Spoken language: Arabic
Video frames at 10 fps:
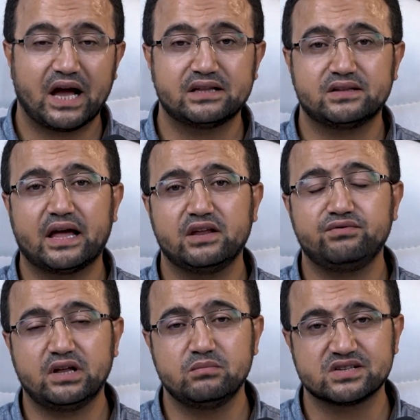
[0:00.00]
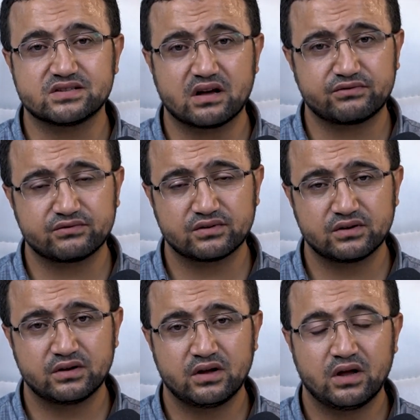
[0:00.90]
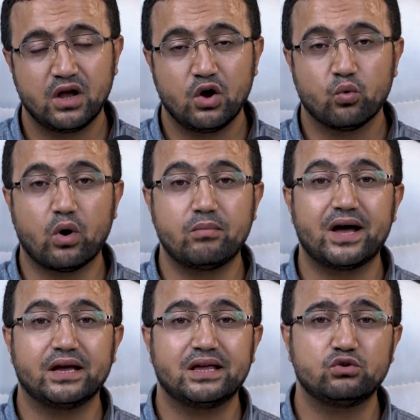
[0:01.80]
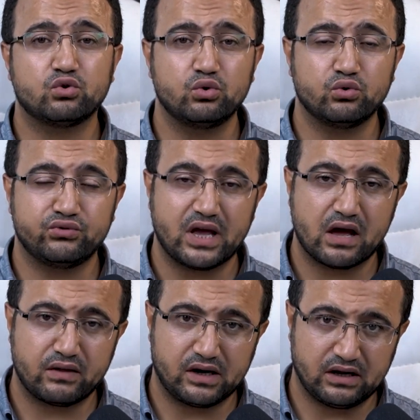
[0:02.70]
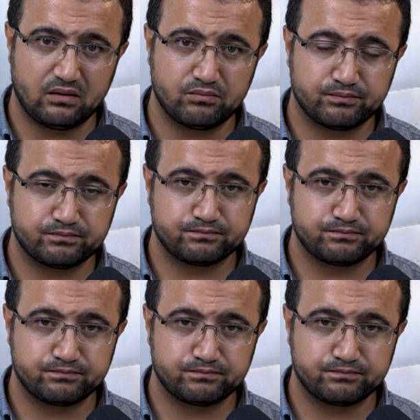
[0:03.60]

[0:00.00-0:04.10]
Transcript: عن تعريف علم الصرف وما يدخل في هذا العلم